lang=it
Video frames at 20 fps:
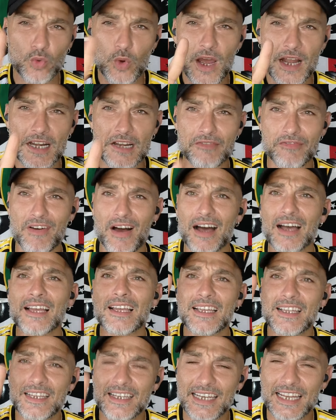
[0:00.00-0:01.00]
Due anni fa
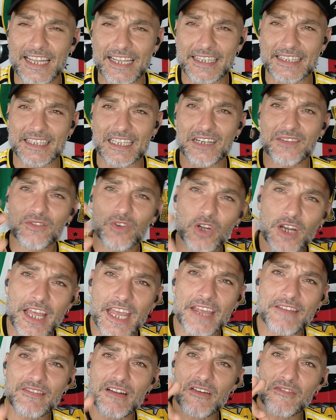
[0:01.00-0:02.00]
l'Inter
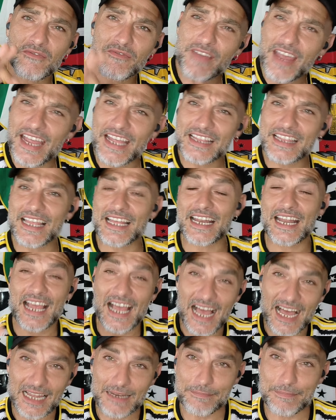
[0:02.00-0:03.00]
voleva
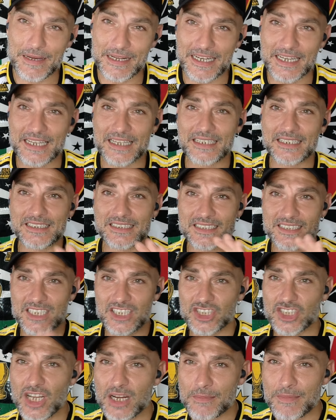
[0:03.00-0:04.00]
vendere al Paris
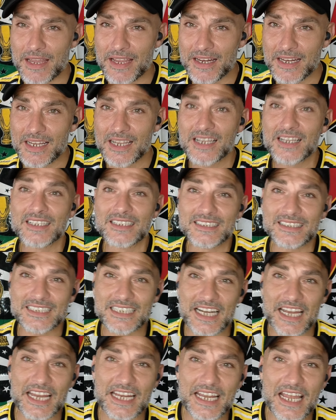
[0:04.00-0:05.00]
Saint-Germain
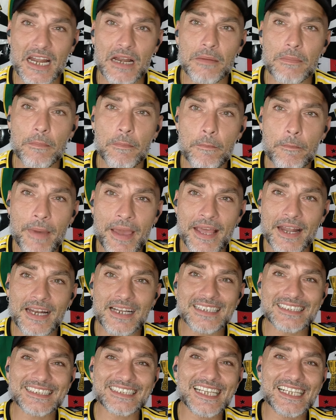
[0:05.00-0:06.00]
Skriniar
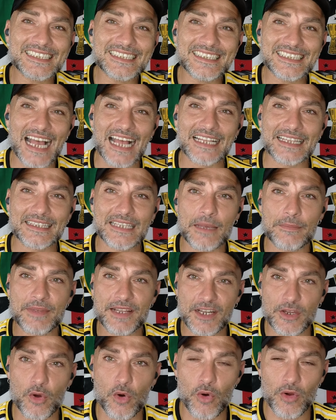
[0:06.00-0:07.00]
per 60
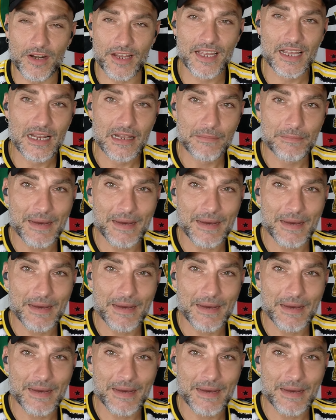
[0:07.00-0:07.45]
milioni.